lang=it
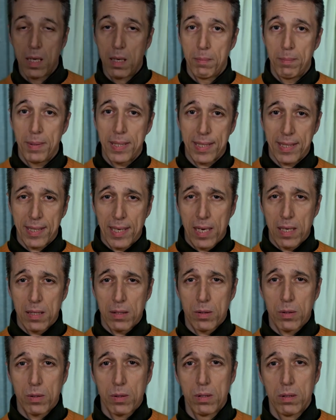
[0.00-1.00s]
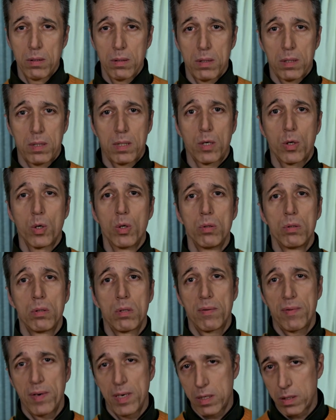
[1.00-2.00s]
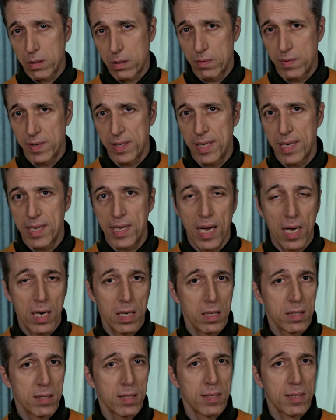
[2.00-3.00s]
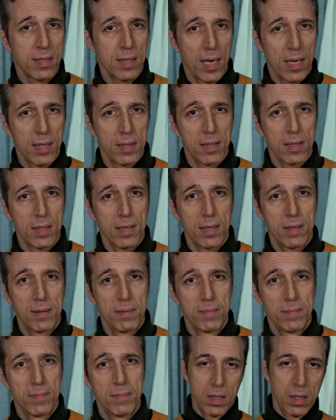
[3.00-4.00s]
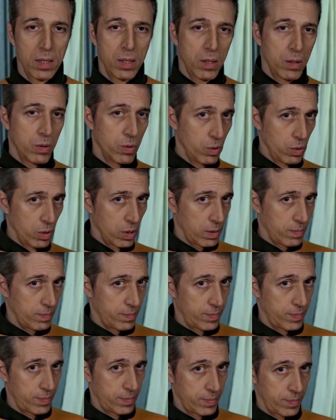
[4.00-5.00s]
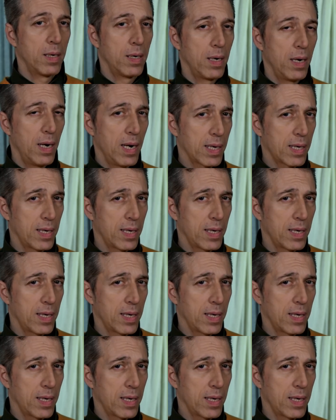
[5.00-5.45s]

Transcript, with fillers: Pertanto, secondo i vescovi degli anni 60, 1. La